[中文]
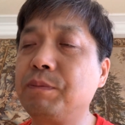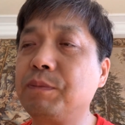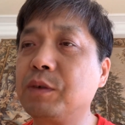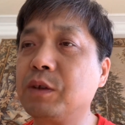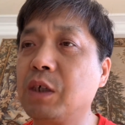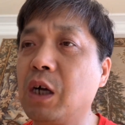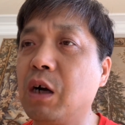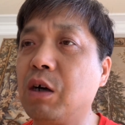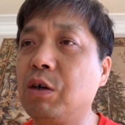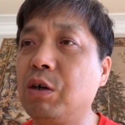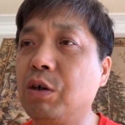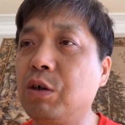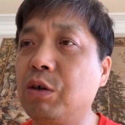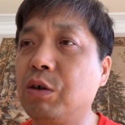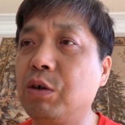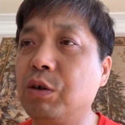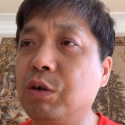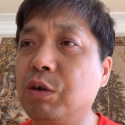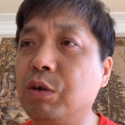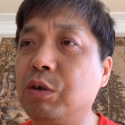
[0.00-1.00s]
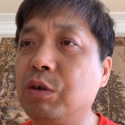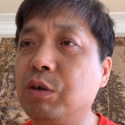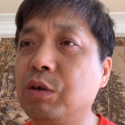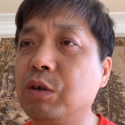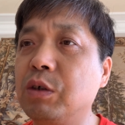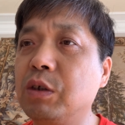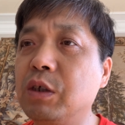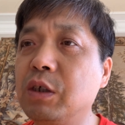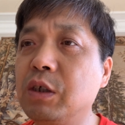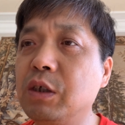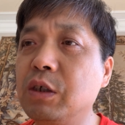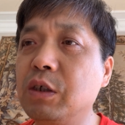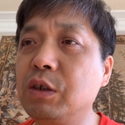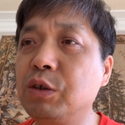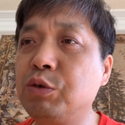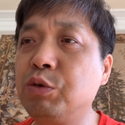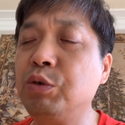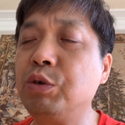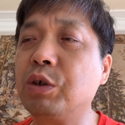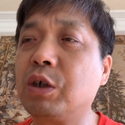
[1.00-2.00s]
然后，
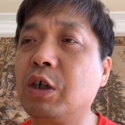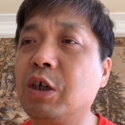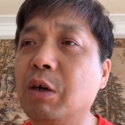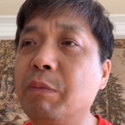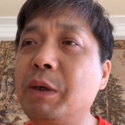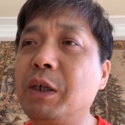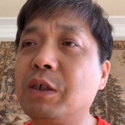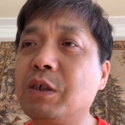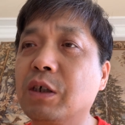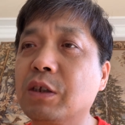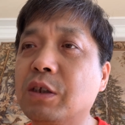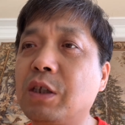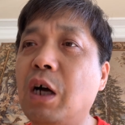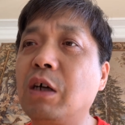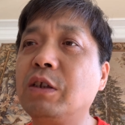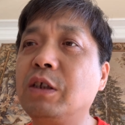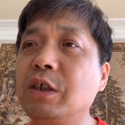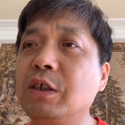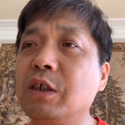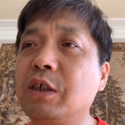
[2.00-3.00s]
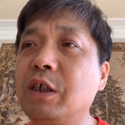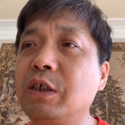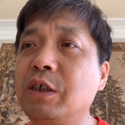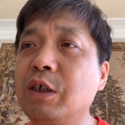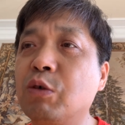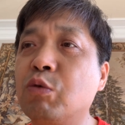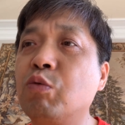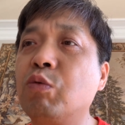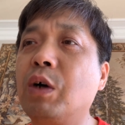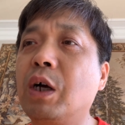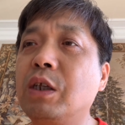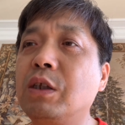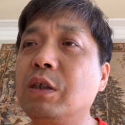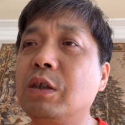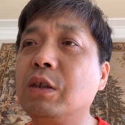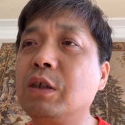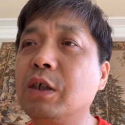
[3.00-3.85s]
据河北省当地的这些公安